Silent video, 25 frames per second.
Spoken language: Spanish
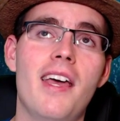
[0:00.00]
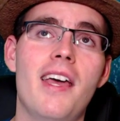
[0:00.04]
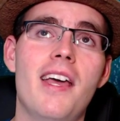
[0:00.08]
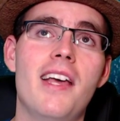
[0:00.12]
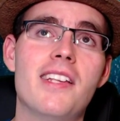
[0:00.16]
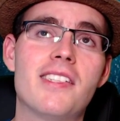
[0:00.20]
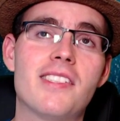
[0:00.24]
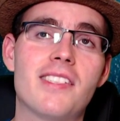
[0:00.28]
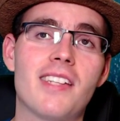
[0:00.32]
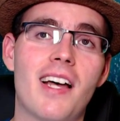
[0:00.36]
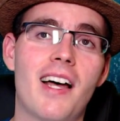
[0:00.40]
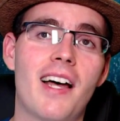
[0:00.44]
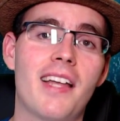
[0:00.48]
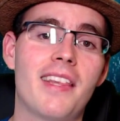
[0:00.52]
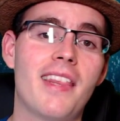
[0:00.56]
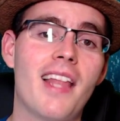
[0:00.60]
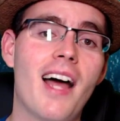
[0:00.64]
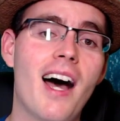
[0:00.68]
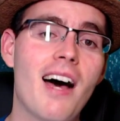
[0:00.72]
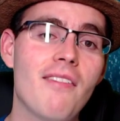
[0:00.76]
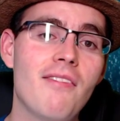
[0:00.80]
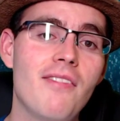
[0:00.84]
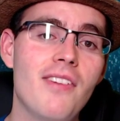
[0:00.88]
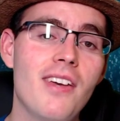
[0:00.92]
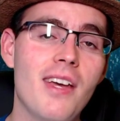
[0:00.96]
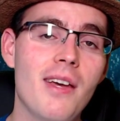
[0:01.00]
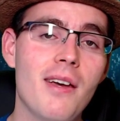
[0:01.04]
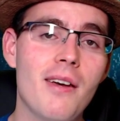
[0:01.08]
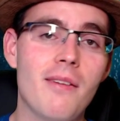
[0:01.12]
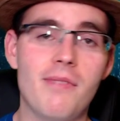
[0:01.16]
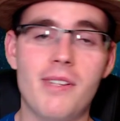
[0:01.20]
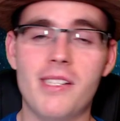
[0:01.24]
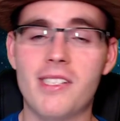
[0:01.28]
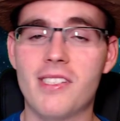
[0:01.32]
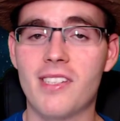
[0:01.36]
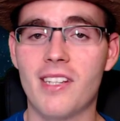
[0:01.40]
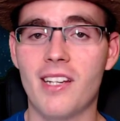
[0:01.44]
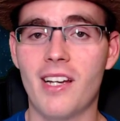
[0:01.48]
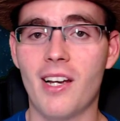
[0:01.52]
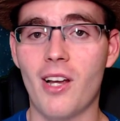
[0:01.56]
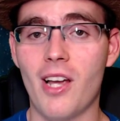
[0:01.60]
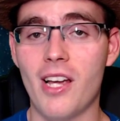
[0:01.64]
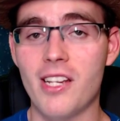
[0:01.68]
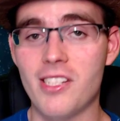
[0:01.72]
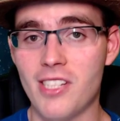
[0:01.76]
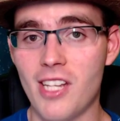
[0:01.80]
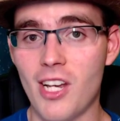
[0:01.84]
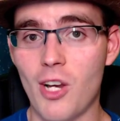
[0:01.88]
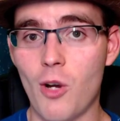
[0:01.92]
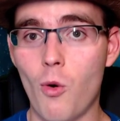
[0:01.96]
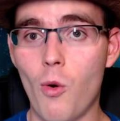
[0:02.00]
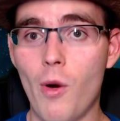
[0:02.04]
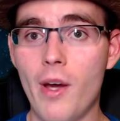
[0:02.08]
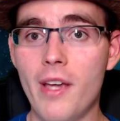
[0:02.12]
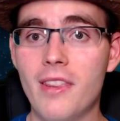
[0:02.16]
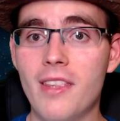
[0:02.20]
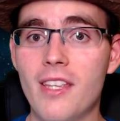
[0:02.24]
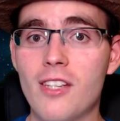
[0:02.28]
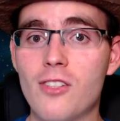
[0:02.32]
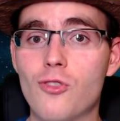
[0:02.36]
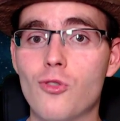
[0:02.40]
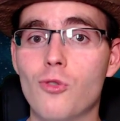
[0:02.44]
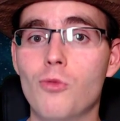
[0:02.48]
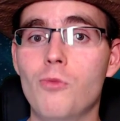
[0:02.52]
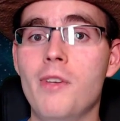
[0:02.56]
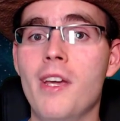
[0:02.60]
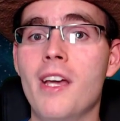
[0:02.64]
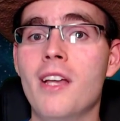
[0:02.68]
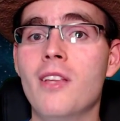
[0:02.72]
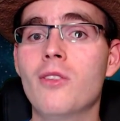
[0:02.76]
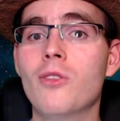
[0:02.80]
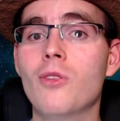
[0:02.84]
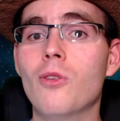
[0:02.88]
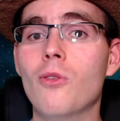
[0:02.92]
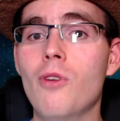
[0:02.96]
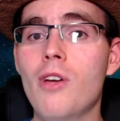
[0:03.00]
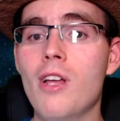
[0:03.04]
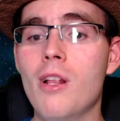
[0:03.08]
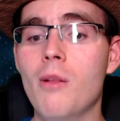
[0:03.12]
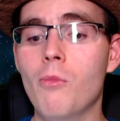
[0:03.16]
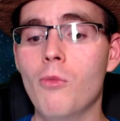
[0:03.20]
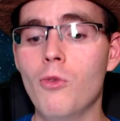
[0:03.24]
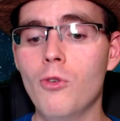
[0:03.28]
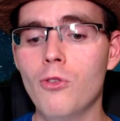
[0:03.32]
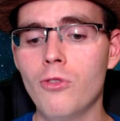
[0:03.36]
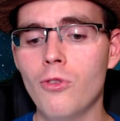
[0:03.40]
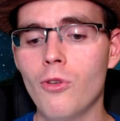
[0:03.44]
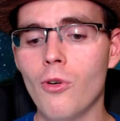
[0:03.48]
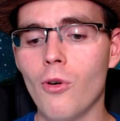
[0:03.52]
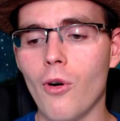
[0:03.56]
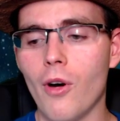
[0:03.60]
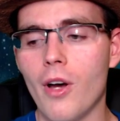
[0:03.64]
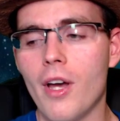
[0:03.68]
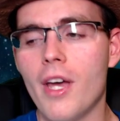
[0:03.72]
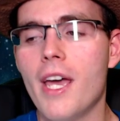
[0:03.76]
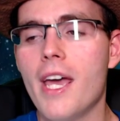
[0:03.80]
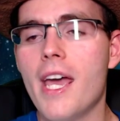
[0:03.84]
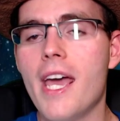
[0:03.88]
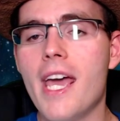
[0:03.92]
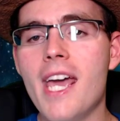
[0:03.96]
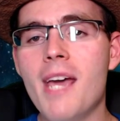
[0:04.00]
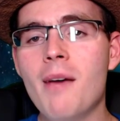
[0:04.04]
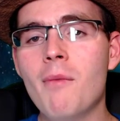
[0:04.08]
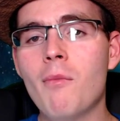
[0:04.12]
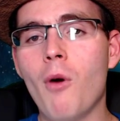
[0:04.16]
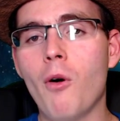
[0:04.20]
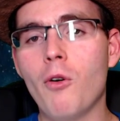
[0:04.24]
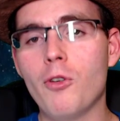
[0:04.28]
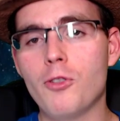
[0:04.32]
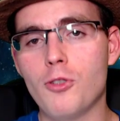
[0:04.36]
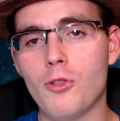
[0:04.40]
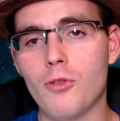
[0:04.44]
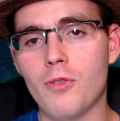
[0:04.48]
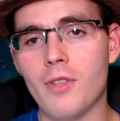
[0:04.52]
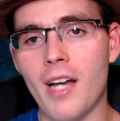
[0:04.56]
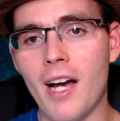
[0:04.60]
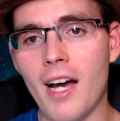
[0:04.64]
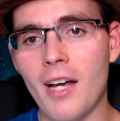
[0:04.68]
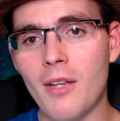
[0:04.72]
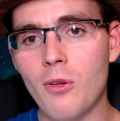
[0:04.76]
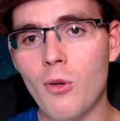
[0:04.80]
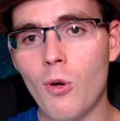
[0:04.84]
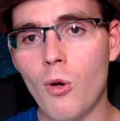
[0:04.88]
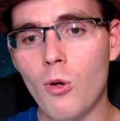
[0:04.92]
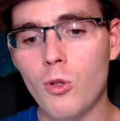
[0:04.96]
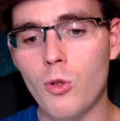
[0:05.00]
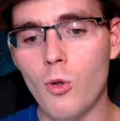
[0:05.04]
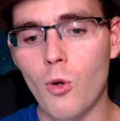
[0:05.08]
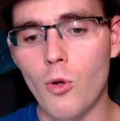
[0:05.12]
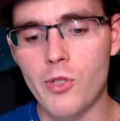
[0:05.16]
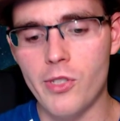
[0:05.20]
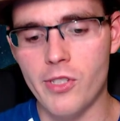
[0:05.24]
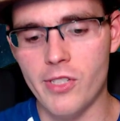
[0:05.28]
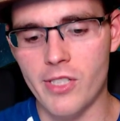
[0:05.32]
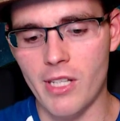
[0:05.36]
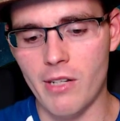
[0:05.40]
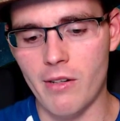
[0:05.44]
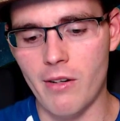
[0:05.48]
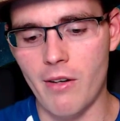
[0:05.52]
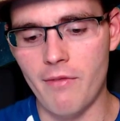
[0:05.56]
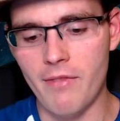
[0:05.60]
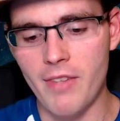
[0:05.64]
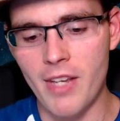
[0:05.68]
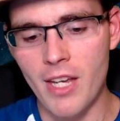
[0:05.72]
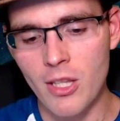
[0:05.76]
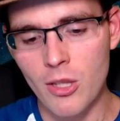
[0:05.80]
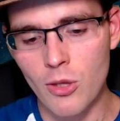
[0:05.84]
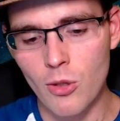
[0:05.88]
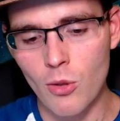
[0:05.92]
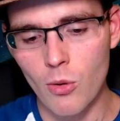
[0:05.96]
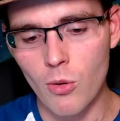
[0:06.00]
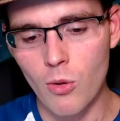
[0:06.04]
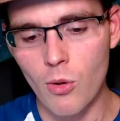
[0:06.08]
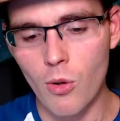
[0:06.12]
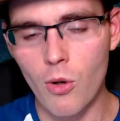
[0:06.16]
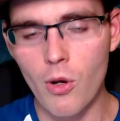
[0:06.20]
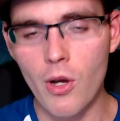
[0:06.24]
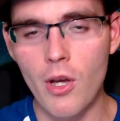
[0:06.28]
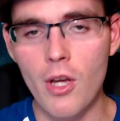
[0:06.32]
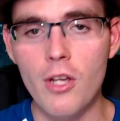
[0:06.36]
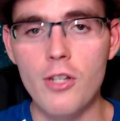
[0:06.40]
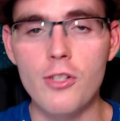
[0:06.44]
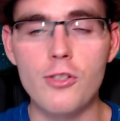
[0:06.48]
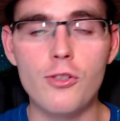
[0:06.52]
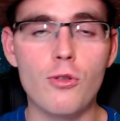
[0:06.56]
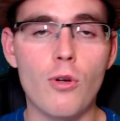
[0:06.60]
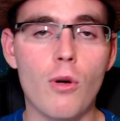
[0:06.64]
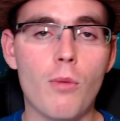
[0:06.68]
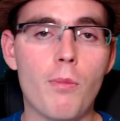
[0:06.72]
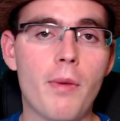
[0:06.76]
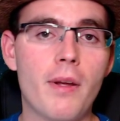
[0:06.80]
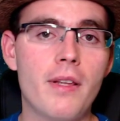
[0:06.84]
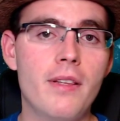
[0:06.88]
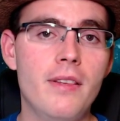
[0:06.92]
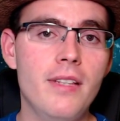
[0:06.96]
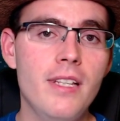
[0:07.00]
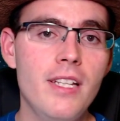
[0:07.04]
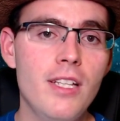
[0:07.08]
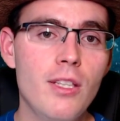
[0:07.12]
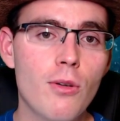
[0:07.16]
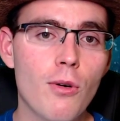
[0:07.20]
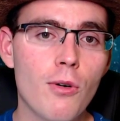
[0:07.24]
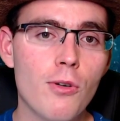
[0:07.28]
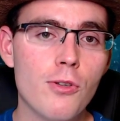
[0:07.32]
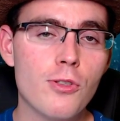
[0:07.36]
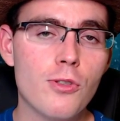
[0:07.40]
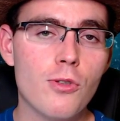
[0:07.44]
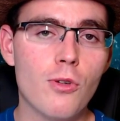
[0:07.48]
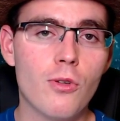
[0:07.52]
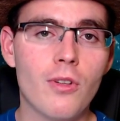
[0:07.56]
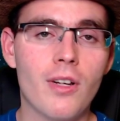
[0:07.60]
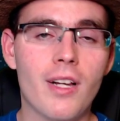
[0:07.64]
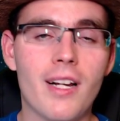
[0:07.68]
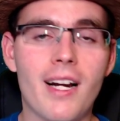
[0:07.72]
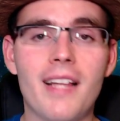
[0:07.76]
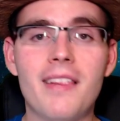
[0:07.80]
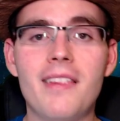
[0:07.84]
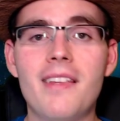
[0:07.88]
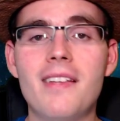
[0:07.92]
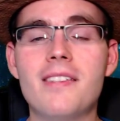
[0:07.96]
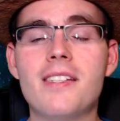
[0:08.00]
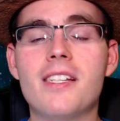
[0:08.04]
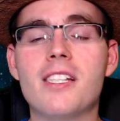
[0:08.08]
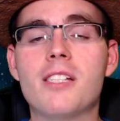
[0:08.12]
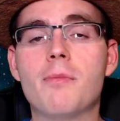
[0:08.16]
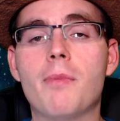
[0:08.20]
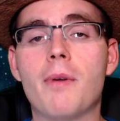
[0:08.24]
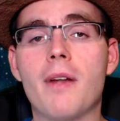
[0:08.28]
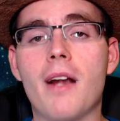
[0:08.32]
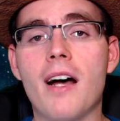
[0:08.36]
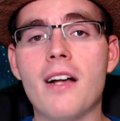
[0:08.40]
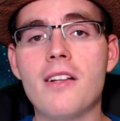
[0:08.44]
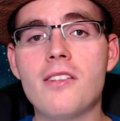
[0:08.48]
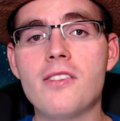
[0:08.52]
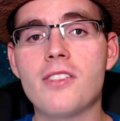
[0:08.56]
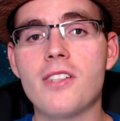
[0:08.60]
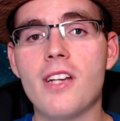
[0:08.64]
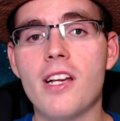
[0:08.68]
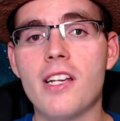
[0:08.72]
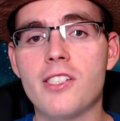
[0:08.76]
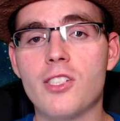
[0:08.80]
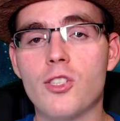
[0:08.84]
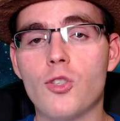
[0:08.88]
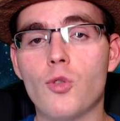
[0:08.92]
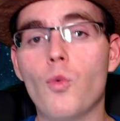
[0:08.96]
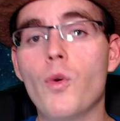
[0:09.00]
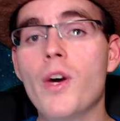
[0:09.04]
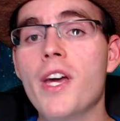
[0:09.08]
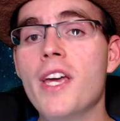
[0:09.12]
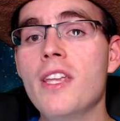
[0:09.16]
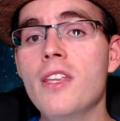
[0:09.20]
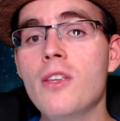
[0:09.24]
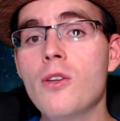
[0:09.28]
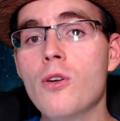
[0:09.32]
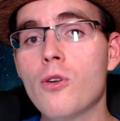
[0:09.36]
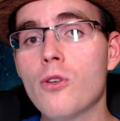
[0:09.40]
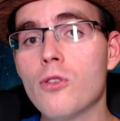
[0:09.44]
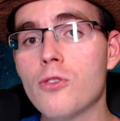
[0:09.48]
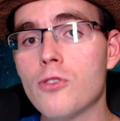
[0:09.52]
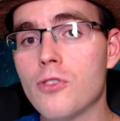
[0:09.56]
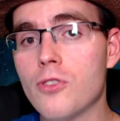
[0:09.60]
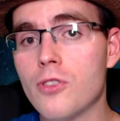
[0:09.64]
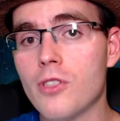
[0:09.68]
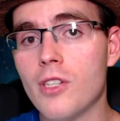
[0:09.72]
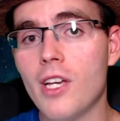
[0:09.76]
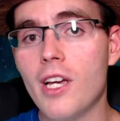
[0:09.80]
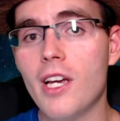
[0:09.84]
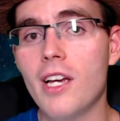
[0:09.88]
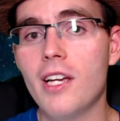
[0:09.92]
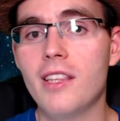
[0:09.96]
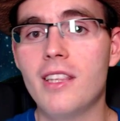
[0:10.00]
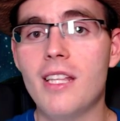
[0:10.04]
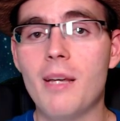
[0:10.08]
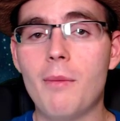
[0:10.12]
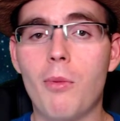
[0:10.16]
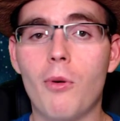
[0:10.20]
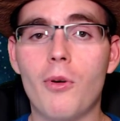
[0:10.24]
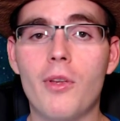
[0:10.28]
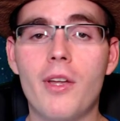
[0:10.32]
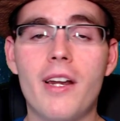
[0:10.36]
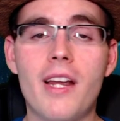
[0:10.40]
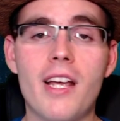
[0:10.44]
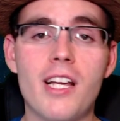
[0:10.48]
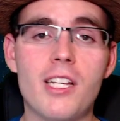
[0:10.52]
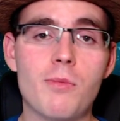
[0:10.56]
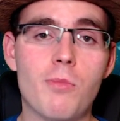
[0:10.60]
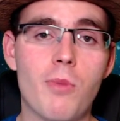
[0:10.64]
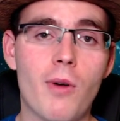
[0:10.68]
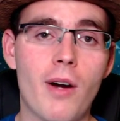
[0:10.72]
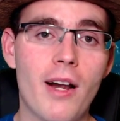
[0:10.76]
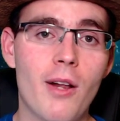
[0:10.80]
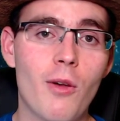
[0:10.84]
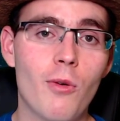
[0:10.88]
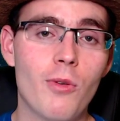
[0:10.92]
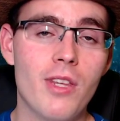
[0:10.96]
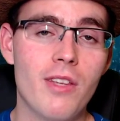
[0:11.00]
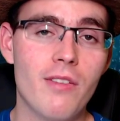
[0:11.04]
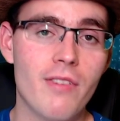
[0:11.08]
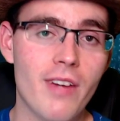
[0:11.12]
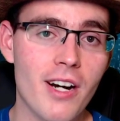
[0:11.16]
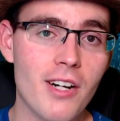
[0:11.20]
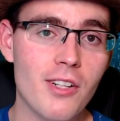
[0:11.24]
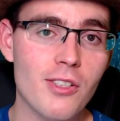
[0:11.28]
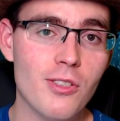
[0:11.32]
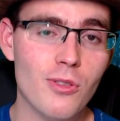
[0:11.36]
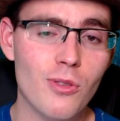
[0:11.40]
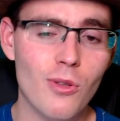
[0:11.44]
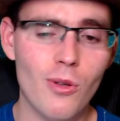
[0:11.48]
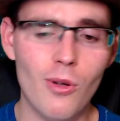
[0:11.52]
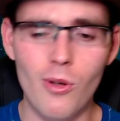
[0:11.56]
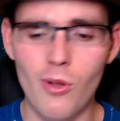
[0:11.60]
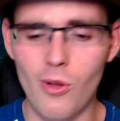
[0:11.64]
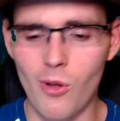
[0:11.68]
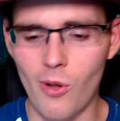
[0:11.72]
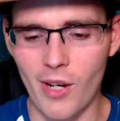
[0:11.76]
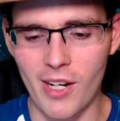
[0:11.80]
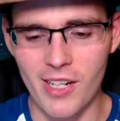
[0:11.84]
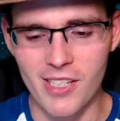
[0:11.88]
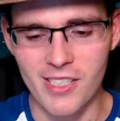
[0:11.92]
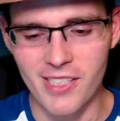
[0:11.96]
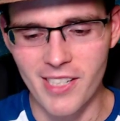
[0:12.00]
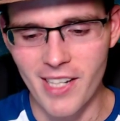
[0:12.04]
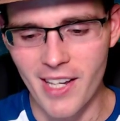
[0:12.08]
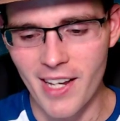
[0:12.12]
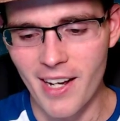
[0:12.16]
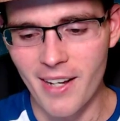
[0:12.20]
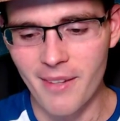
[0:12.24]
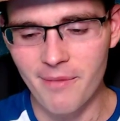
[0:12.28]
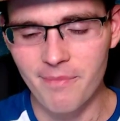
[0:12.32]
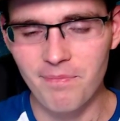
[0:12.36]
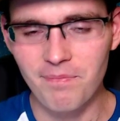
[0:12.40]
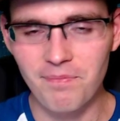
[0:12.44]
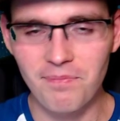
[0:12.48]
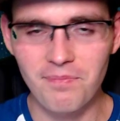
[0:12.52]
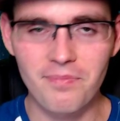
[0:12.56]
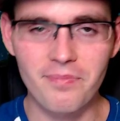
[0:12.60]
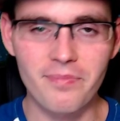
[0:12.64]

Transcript: esa nave, ese cohete subiendo, el mundo emocionado, todos estaban viéndolo, sorprendidos, con grandes esperanzas, sueños de poder explorar el universo, lo que sea.